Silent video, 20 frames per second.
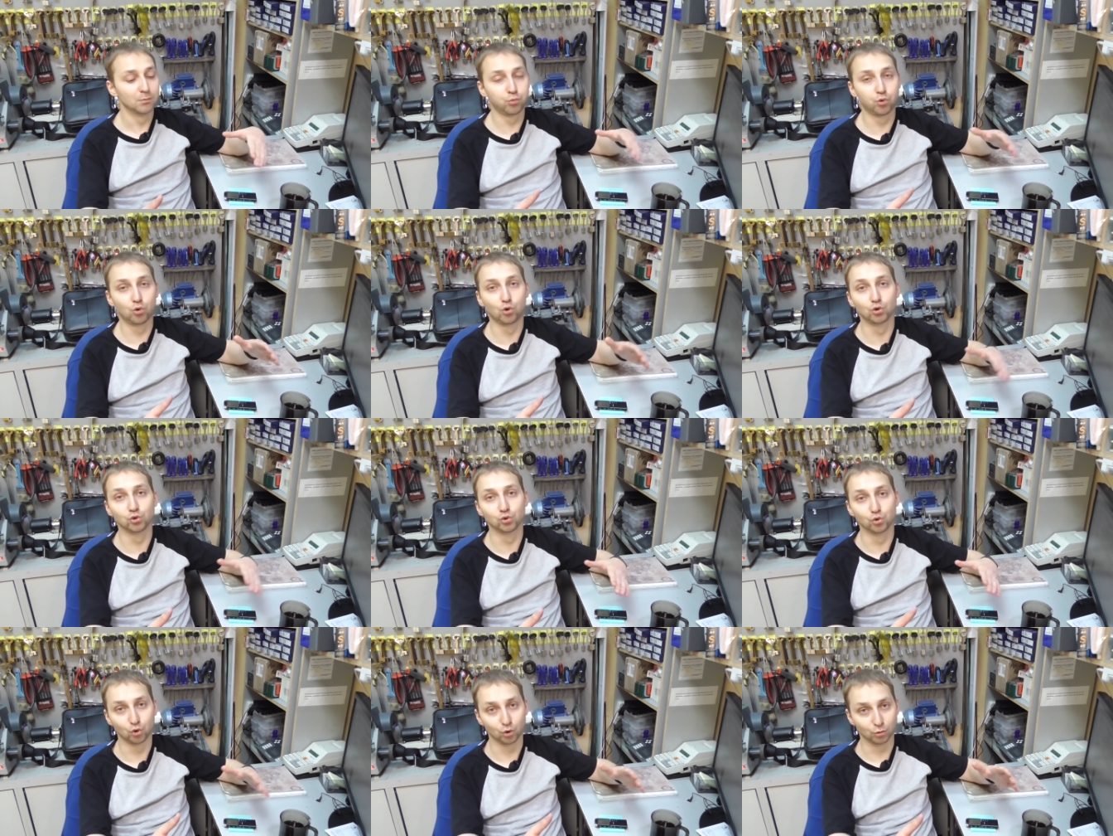
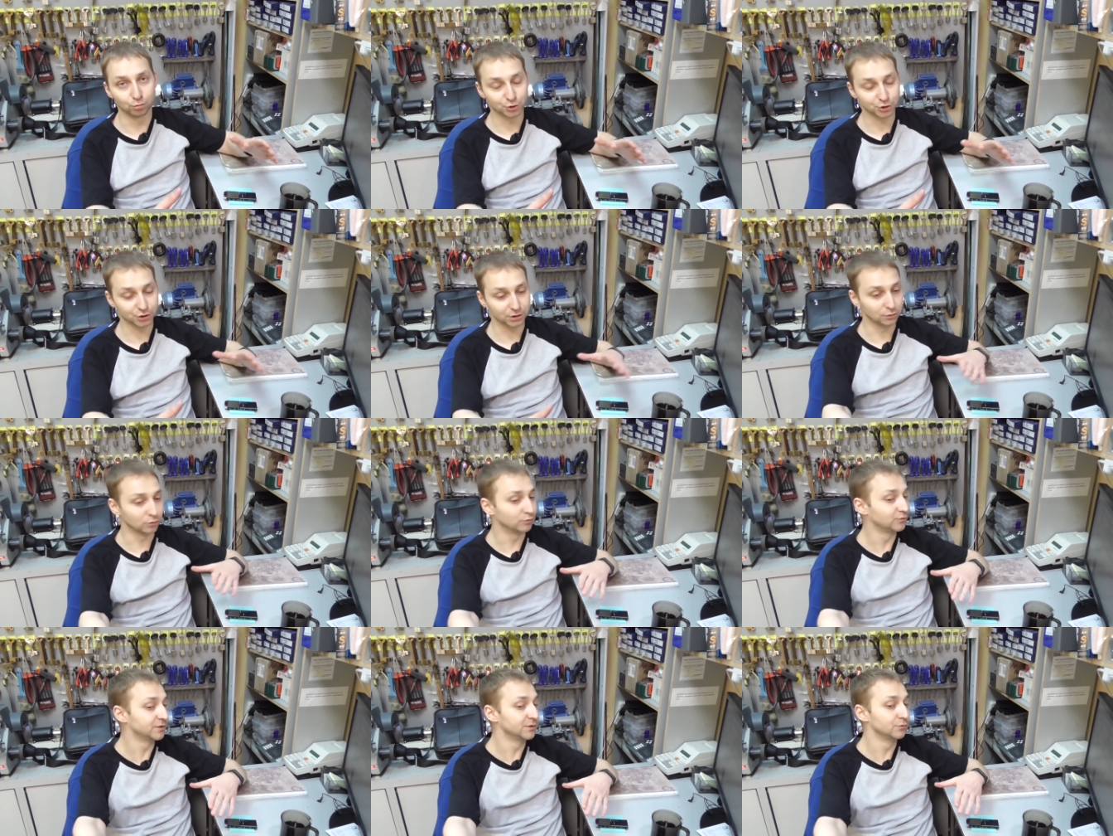
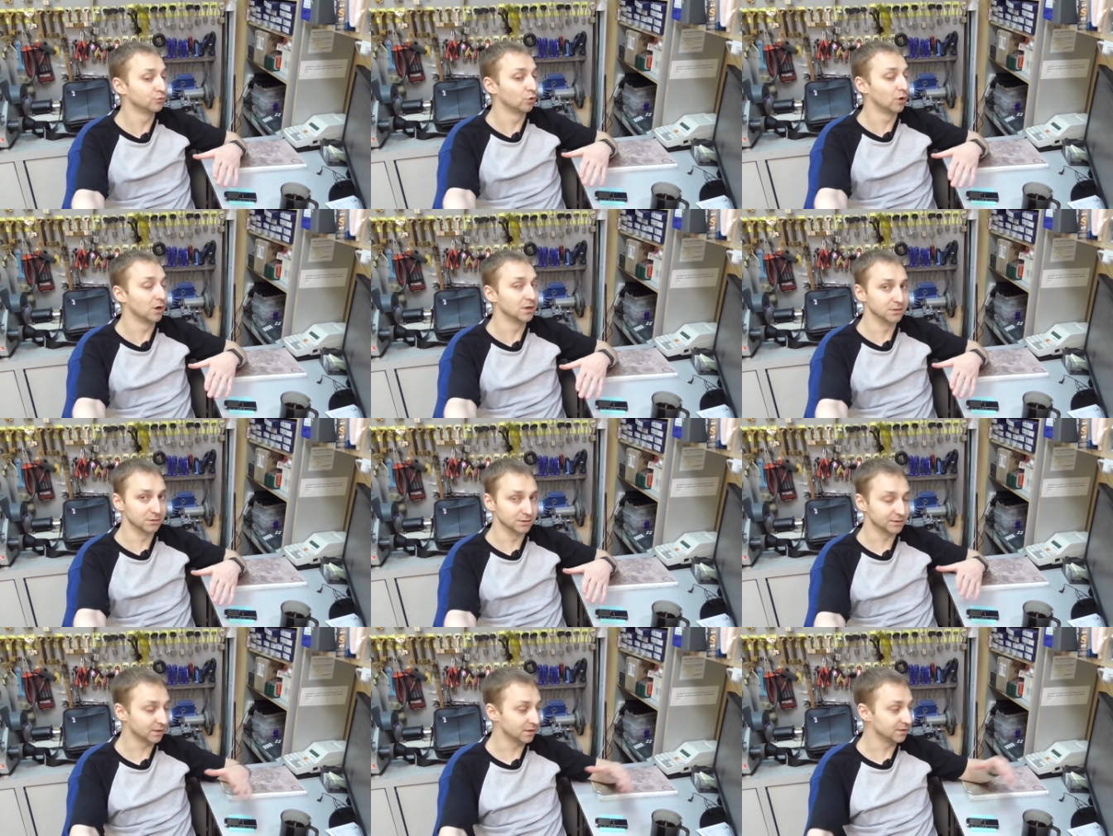полуобщее, но ну, всего
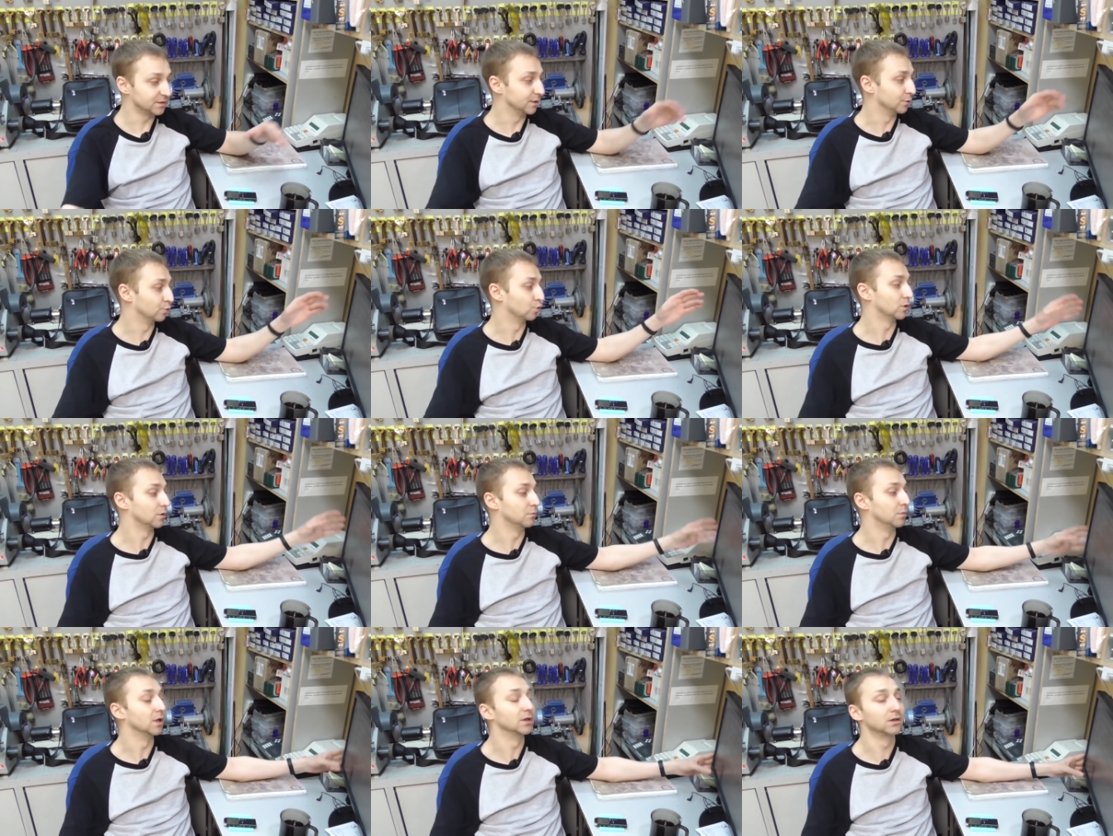один сосед
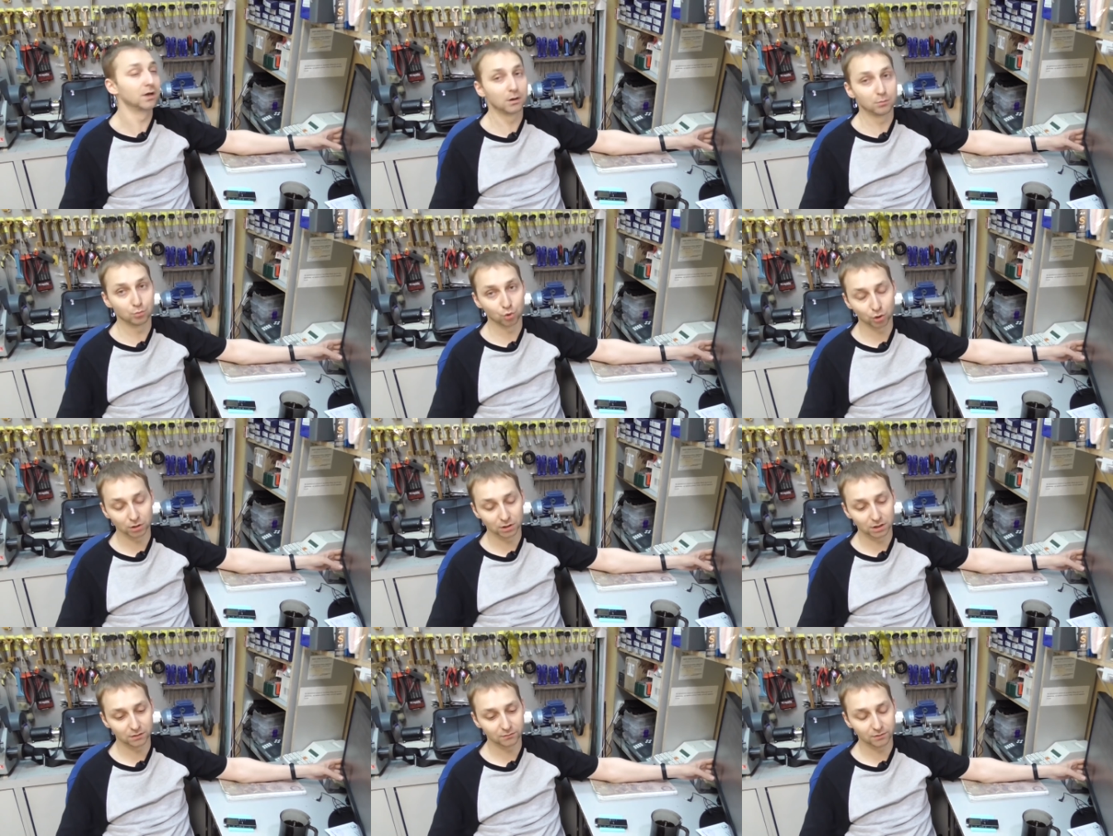у тебя,
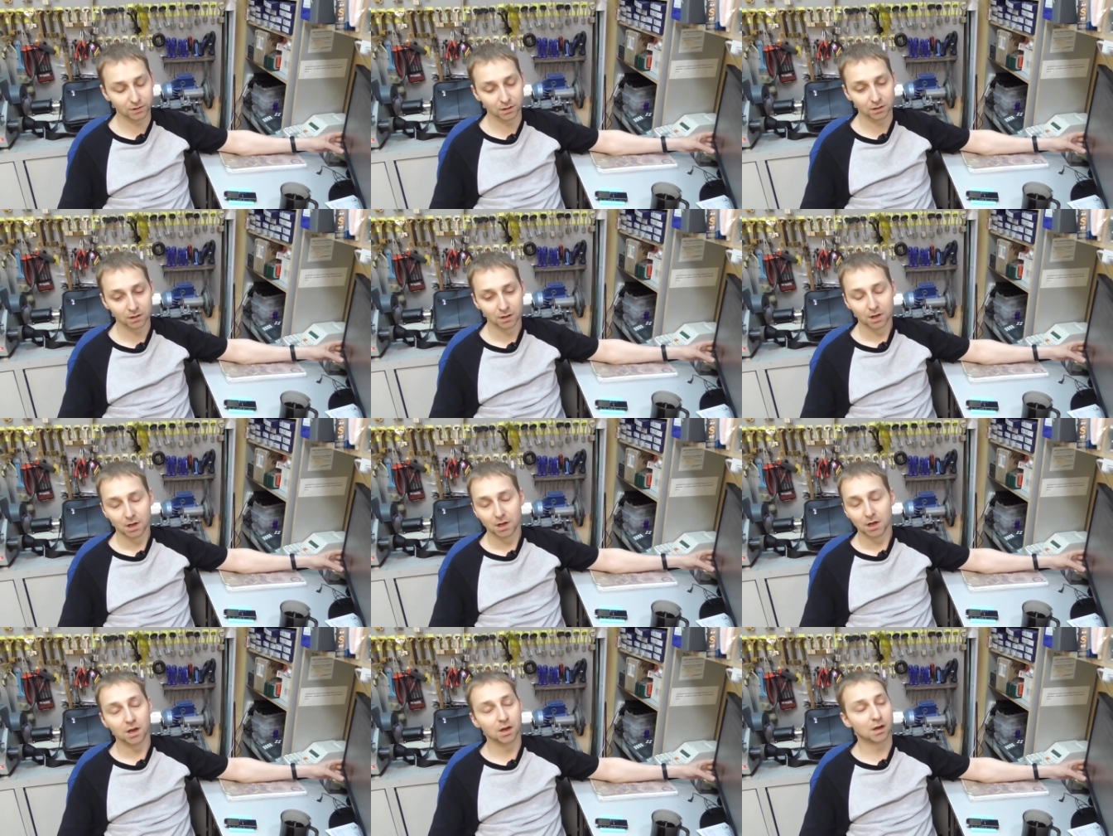тамбурные двери,
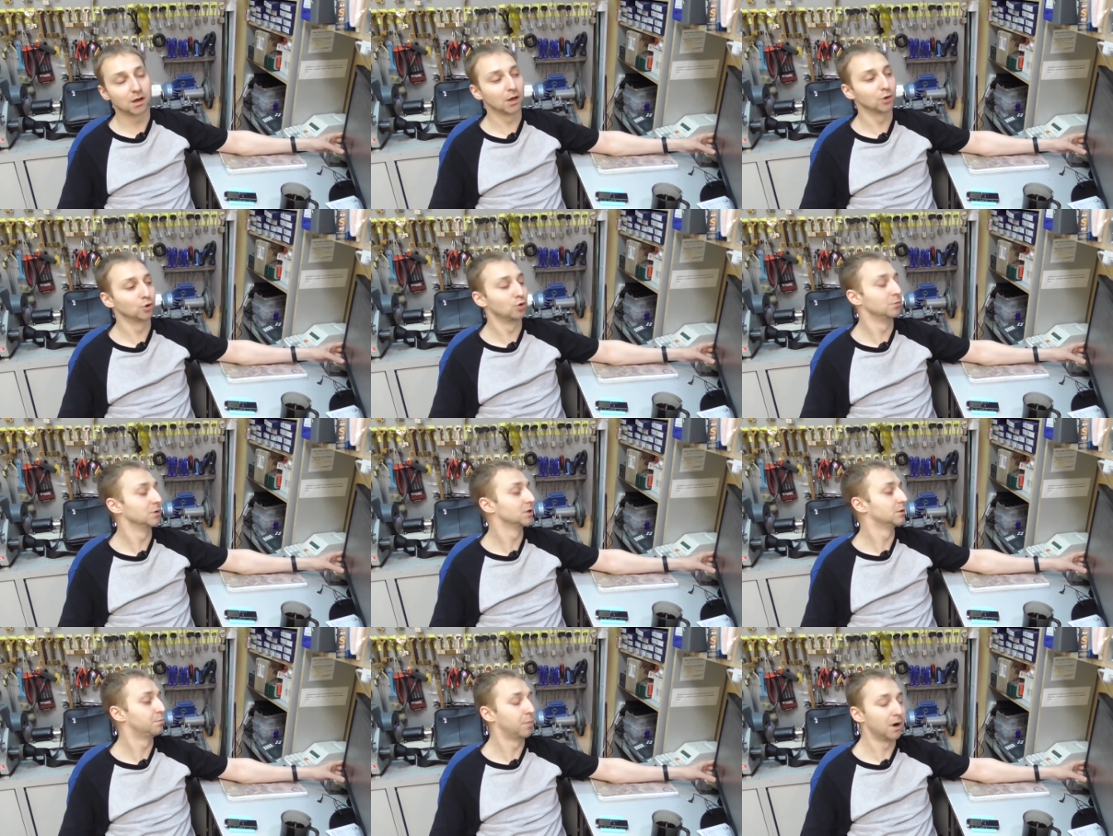
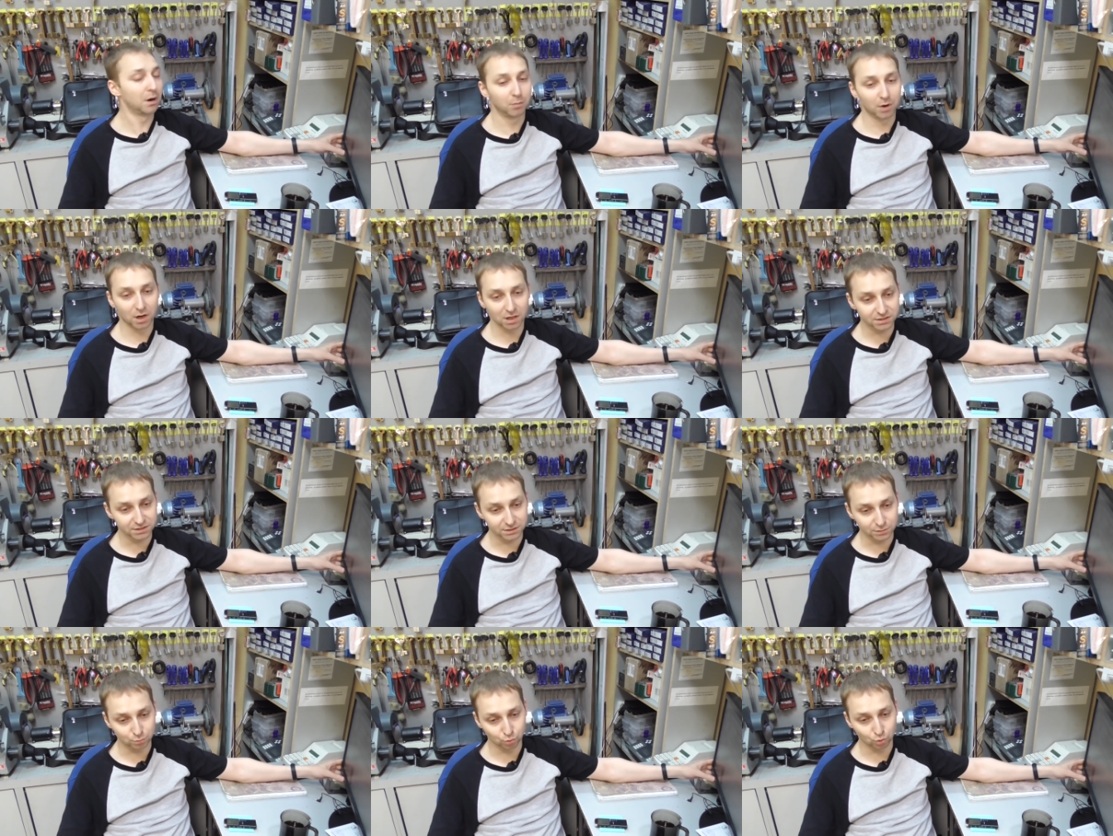экономят по
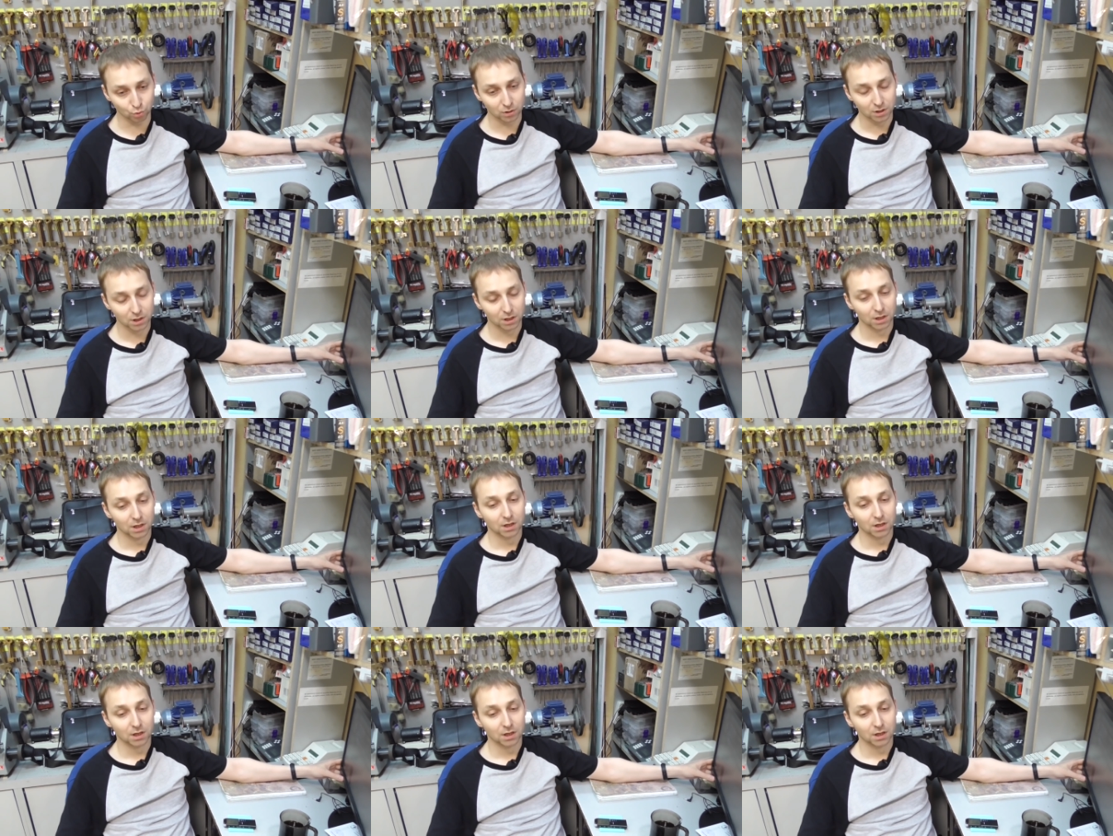максимуму.